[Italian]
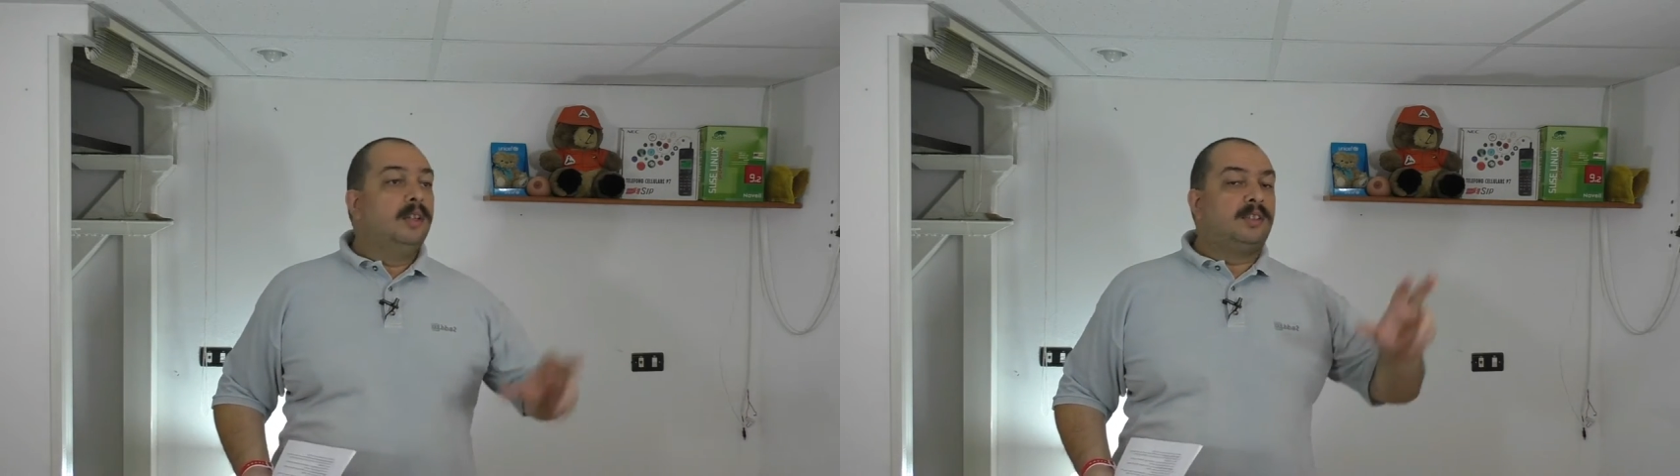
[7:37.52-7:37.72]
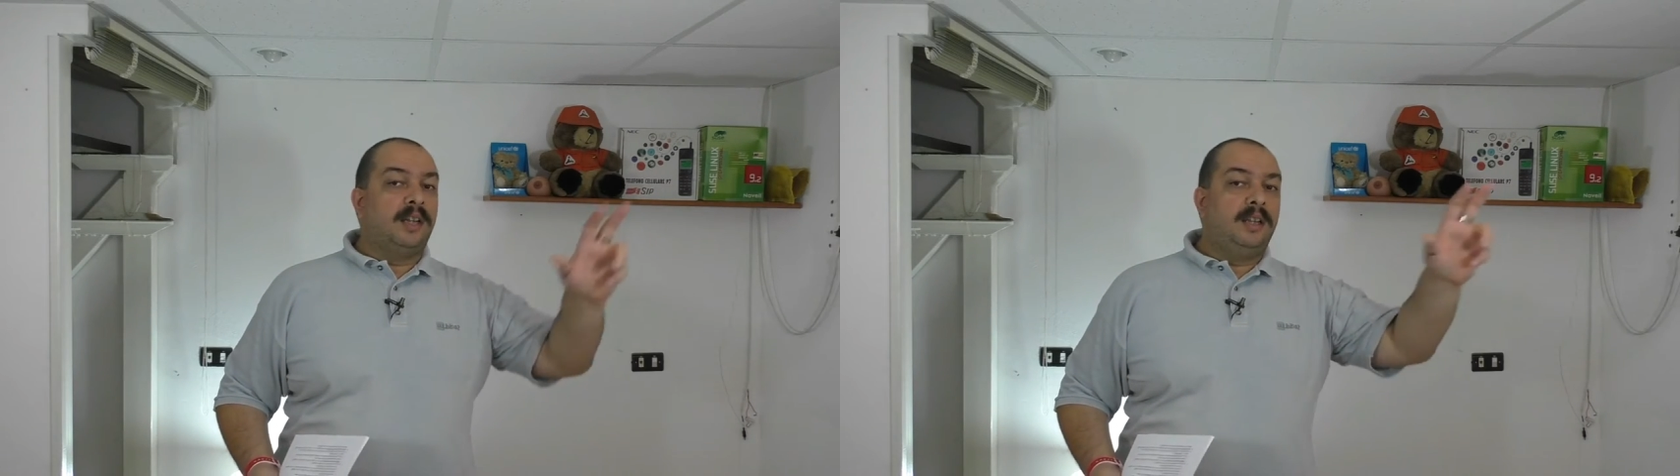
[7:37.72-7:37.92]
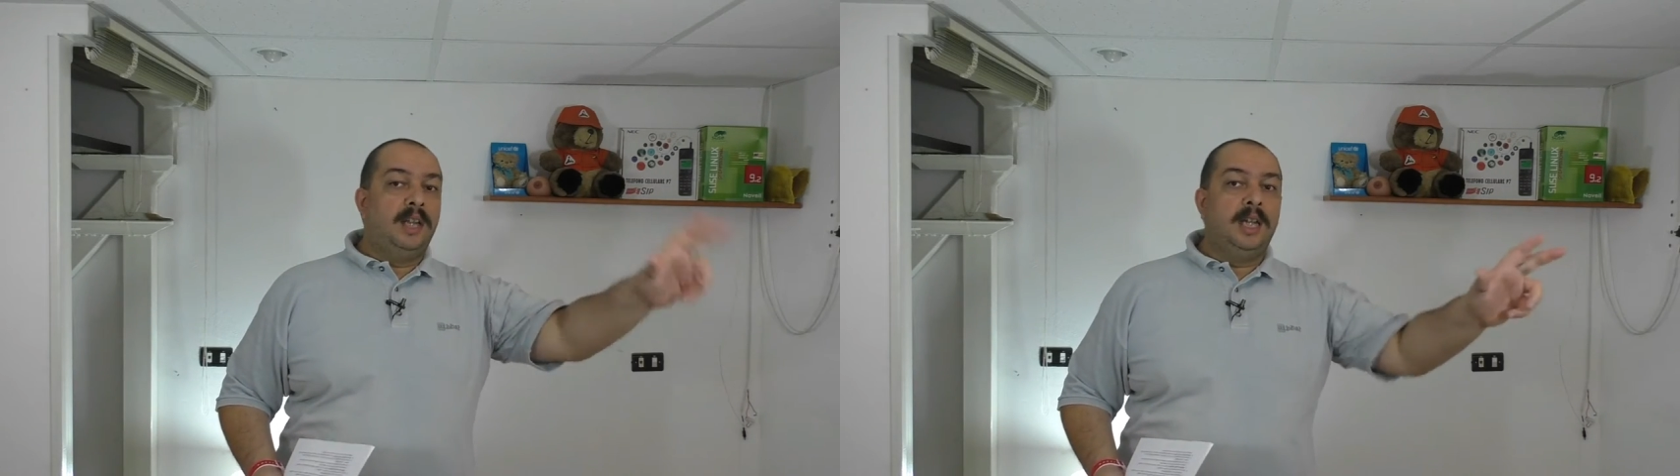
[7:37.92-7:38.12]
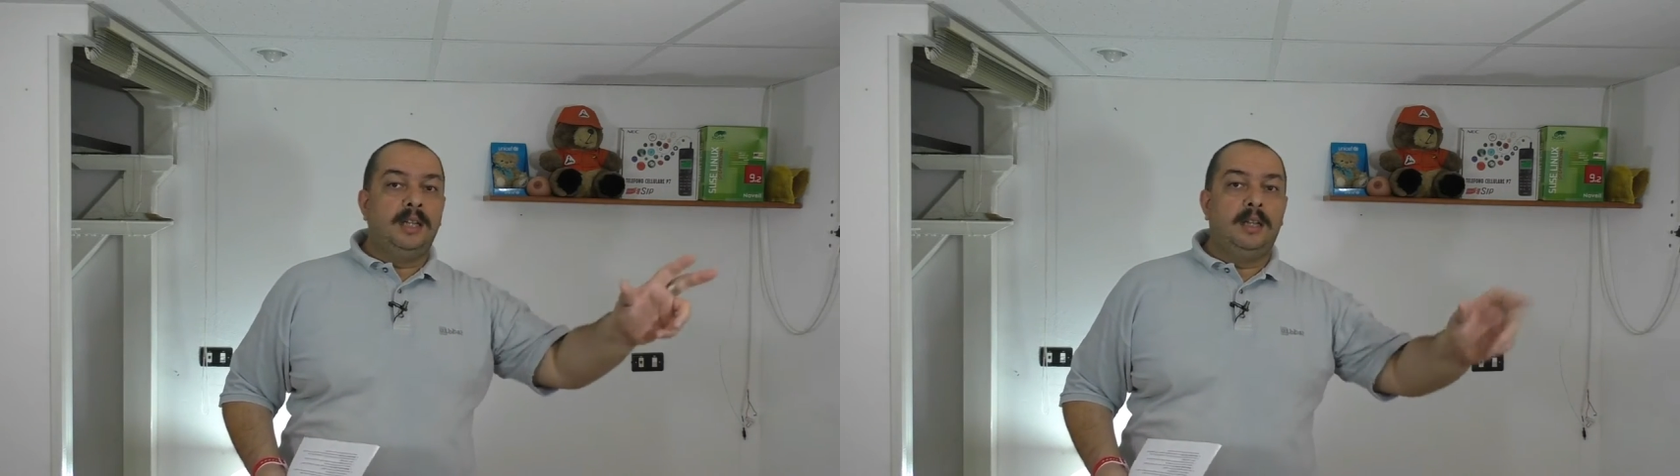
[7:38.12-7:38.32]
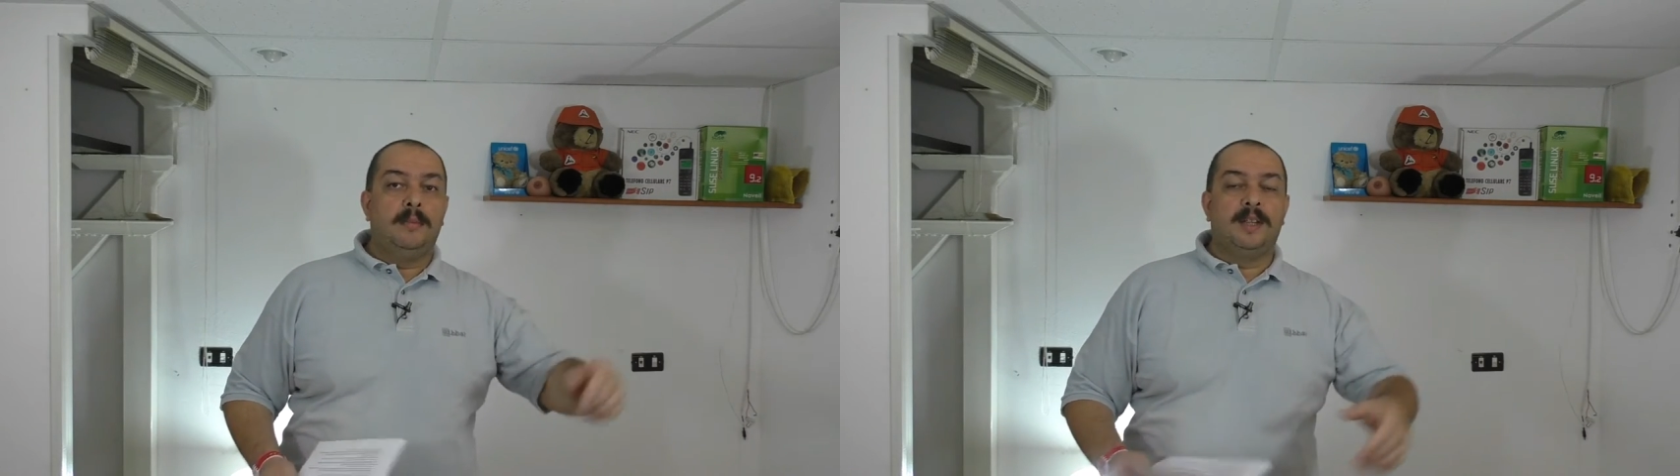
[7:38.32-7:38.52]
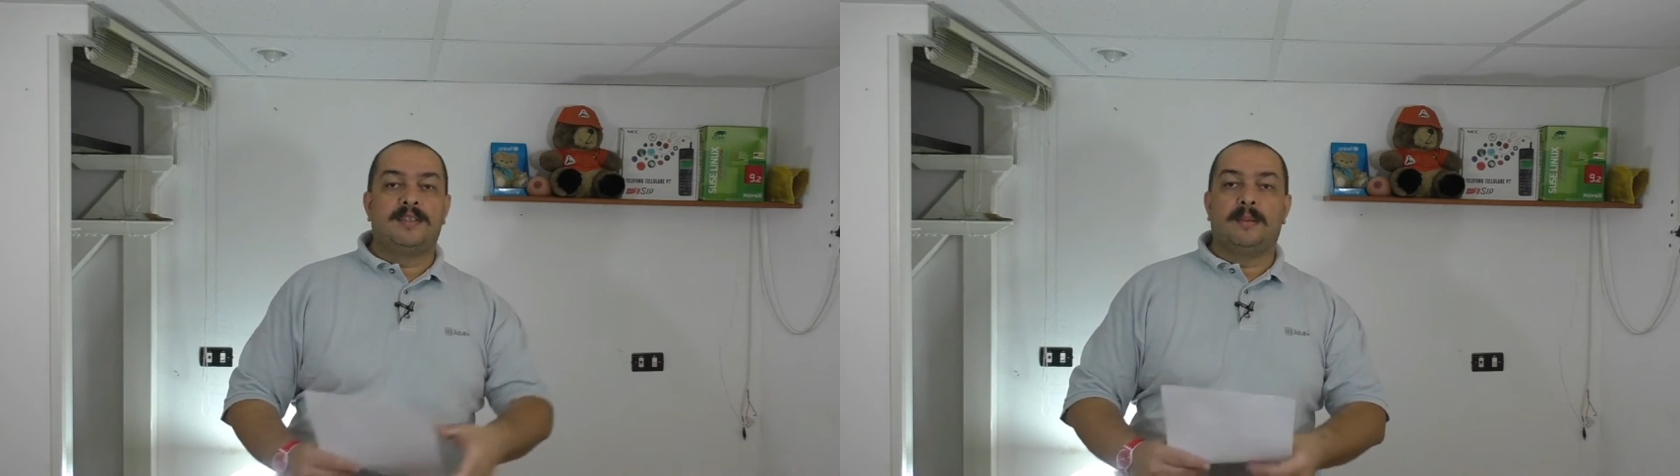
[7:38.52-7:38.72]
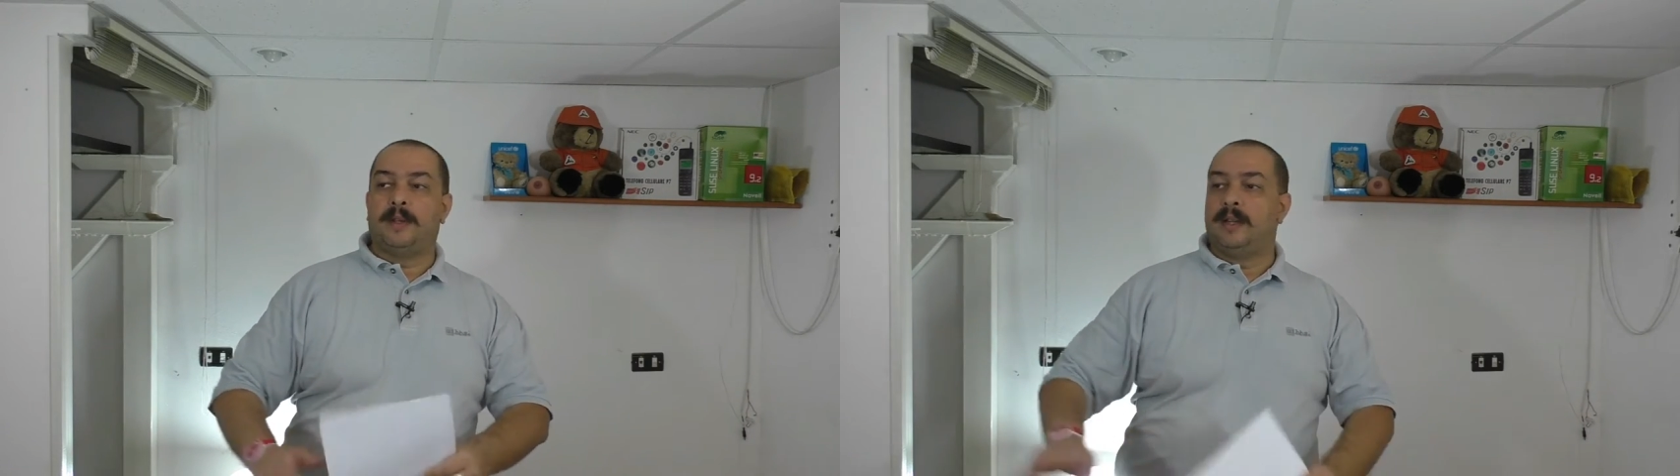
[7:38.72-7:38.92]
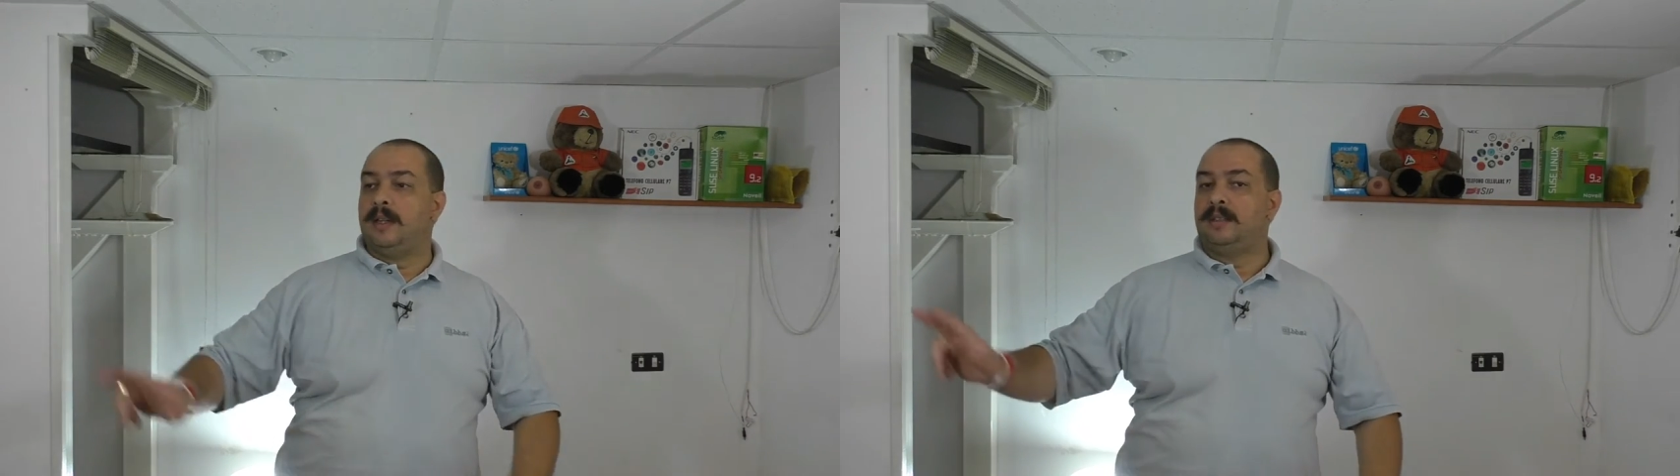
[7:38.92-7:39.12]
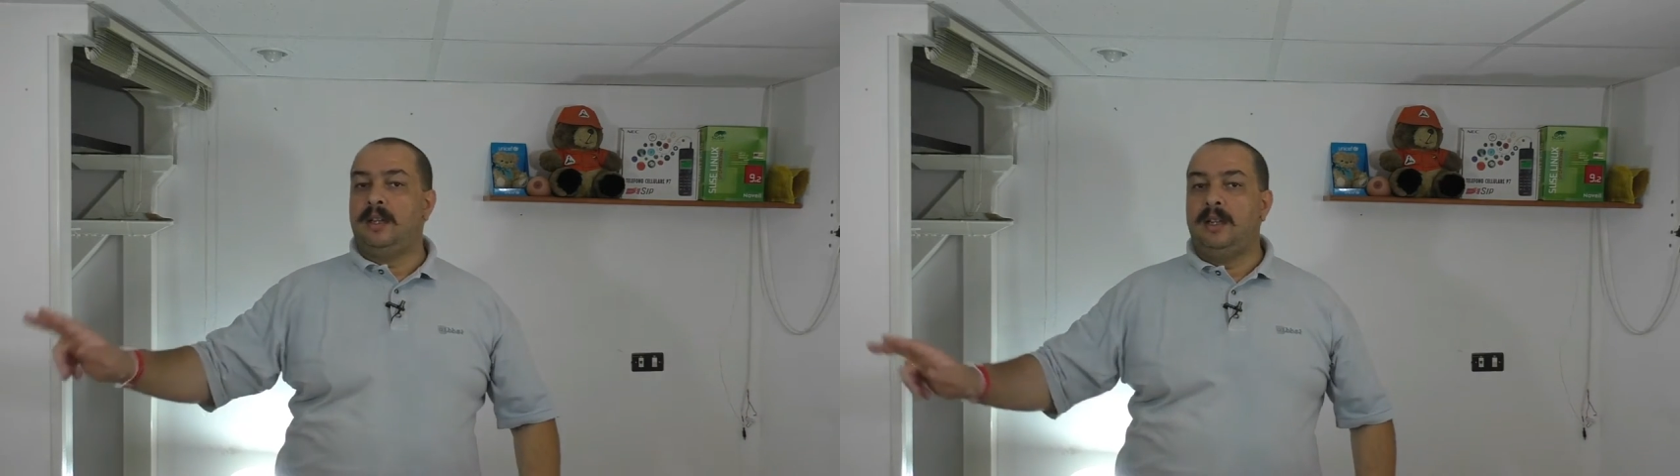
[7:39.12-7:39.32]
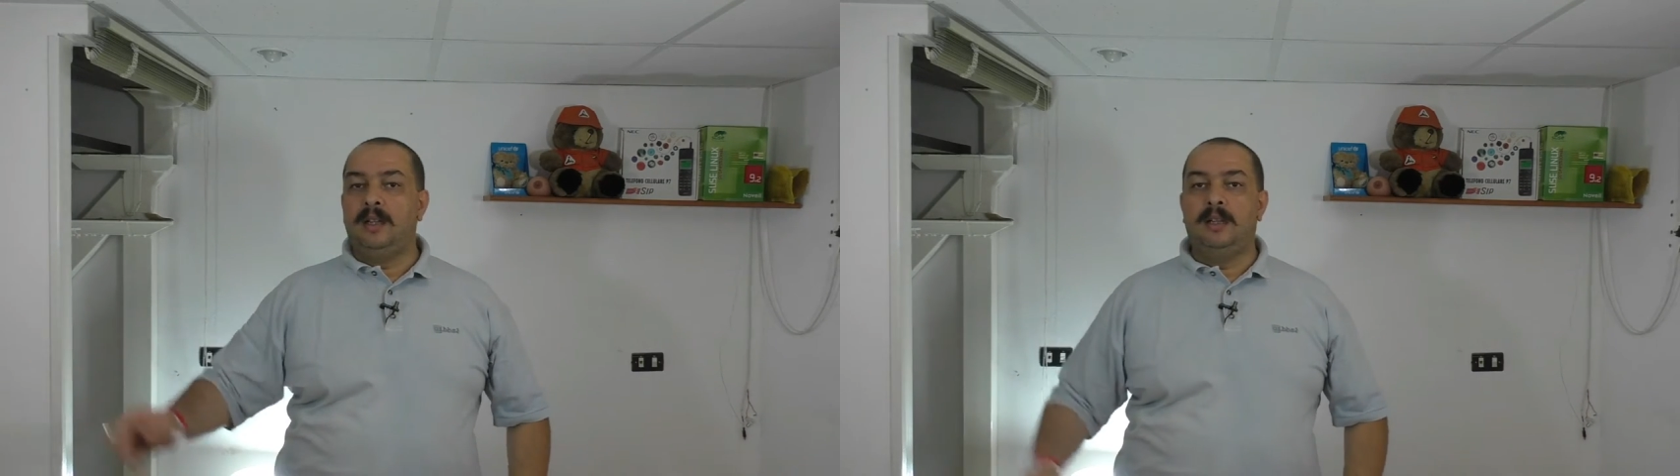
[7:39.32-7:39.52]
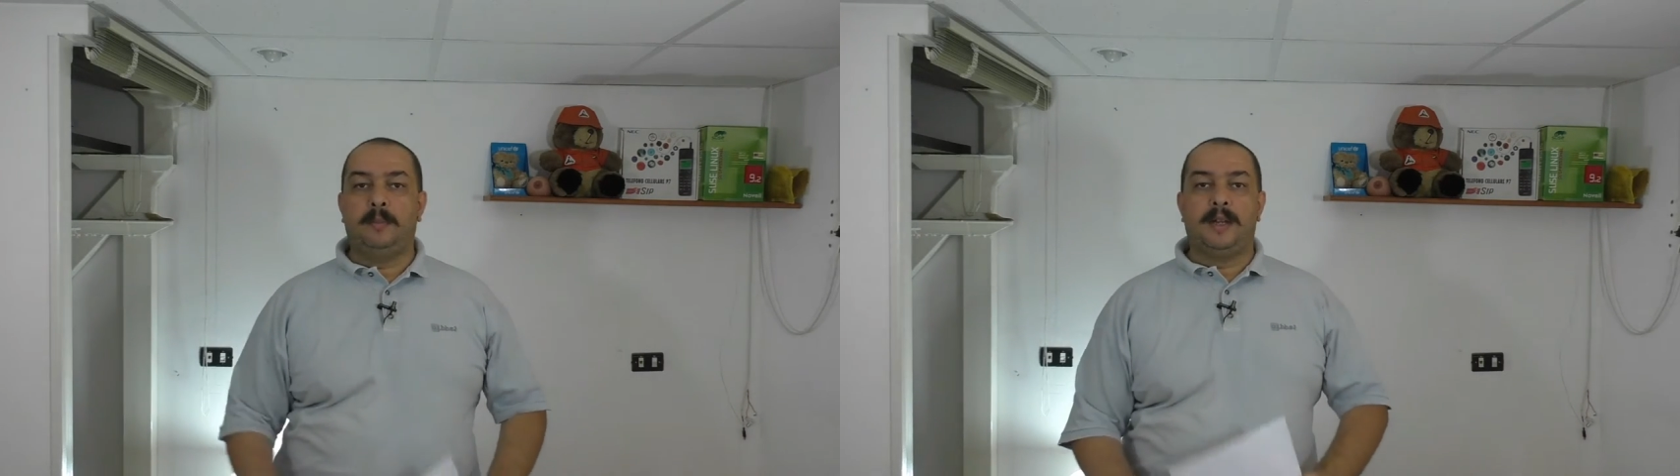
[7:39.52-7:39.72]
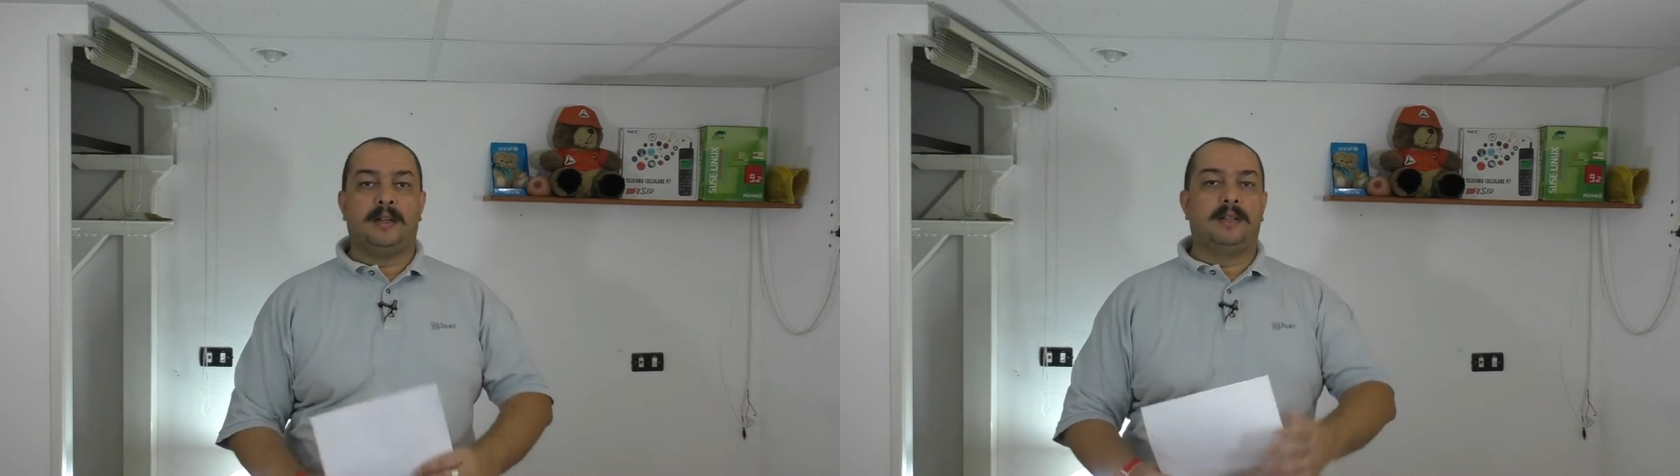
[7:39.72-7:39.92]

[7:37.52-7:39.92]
3 kg di mezze penne, 3 kg di penne,